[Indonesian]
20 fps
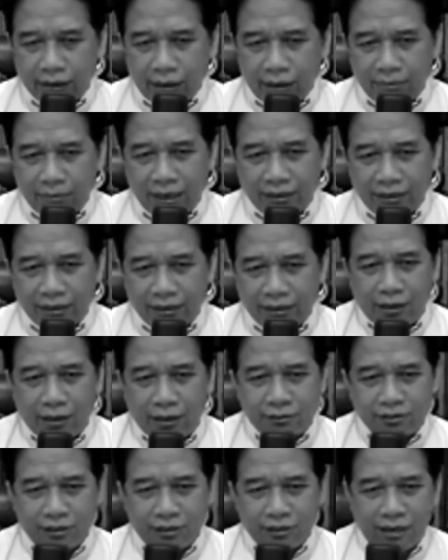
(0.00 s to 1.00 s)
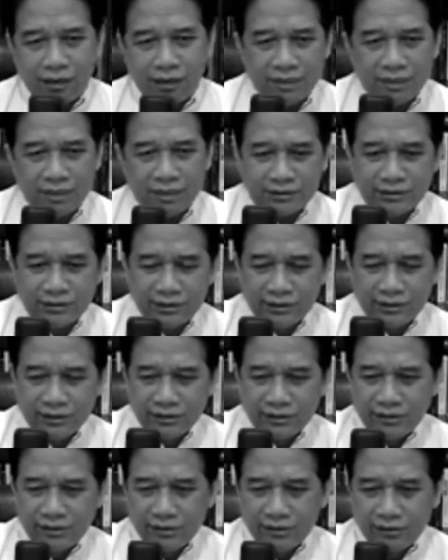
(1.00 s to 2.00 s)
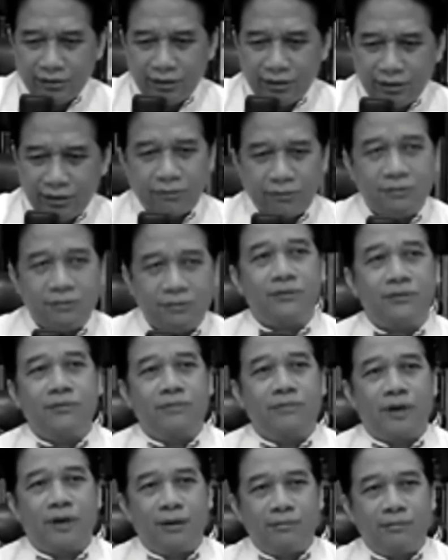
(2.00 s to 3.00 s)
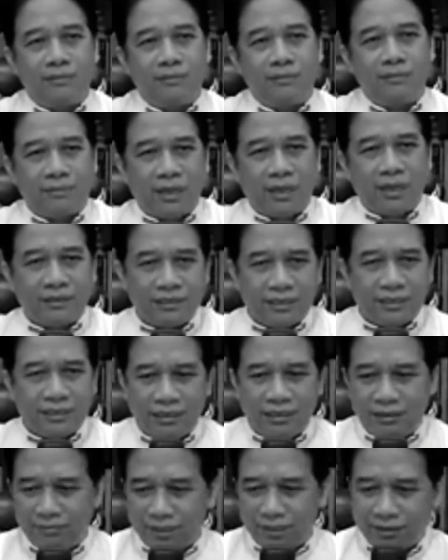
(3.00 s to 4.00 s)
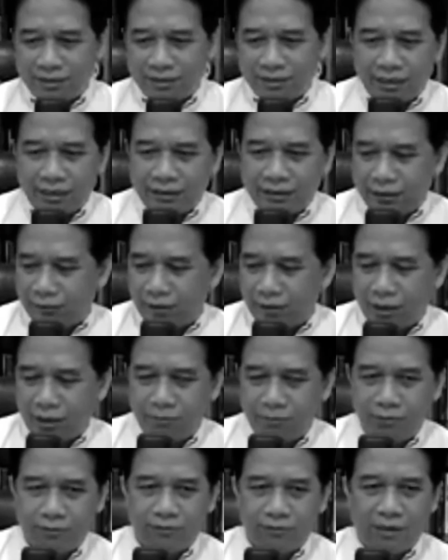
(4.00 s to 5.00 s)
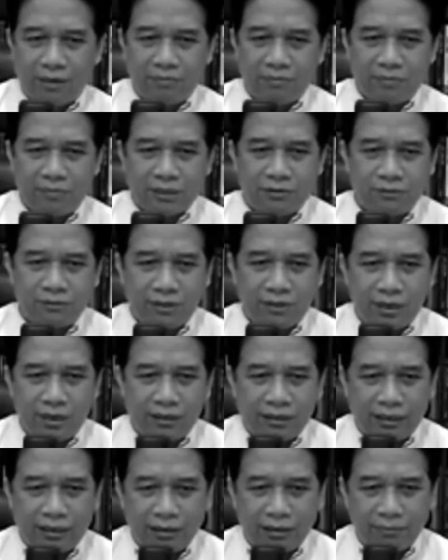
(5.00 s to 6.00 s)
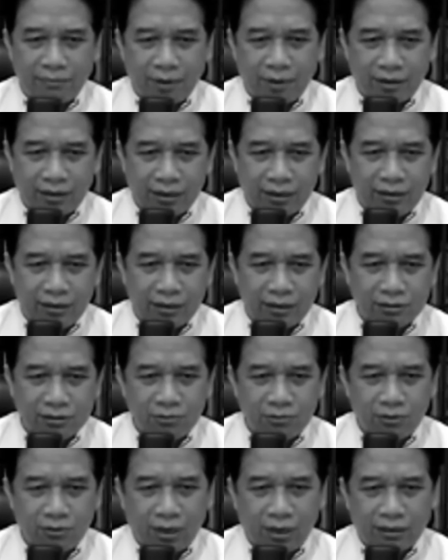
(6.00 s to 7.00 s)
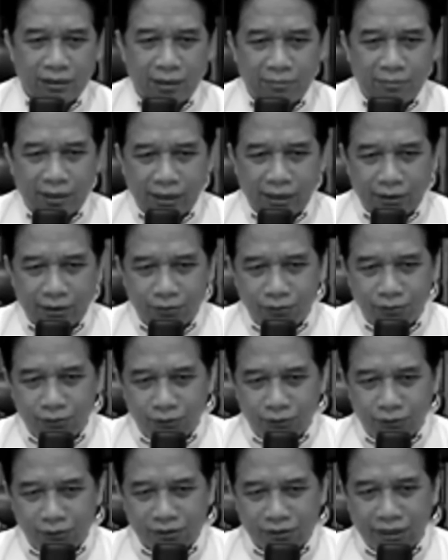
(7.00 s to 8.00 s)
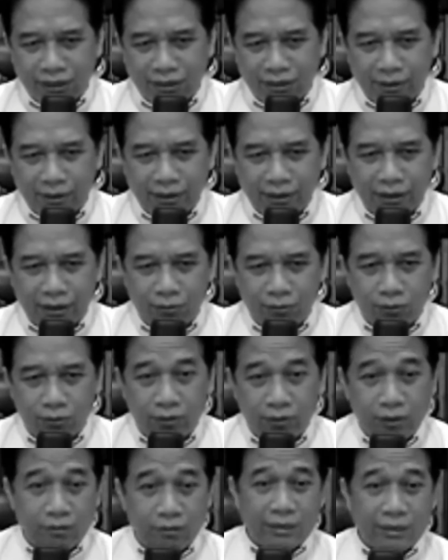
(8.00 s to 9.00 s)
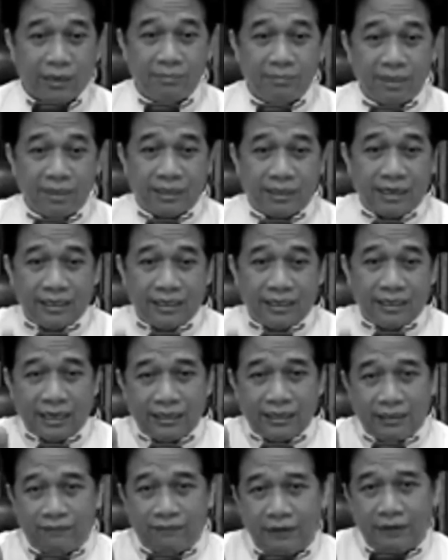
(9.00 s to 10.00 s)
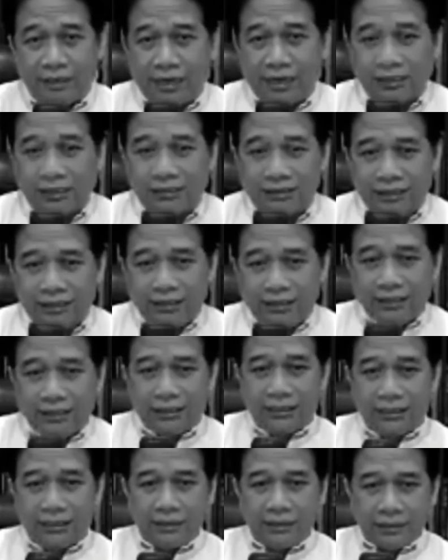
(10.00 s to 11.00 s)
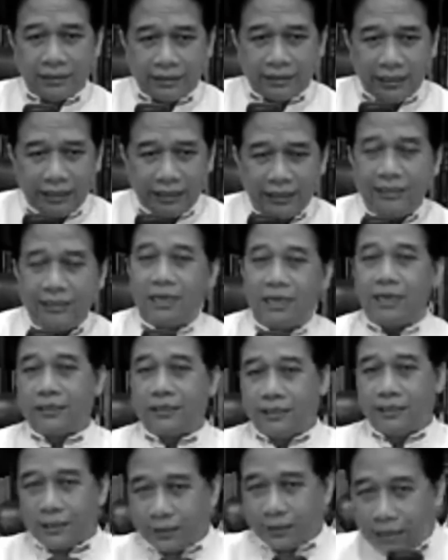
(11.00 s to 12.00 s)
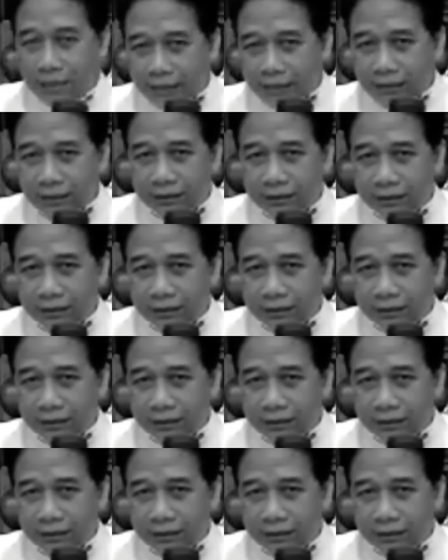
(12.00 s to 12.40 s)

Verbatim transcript: Apalagi kalau sekarang Mas itu belum aja mendekati 2024 sudah ada yang pakai yang semula nggak pakai kerudung sekarang pakai kerudung itu kan mengidentifikasi dirinya dengan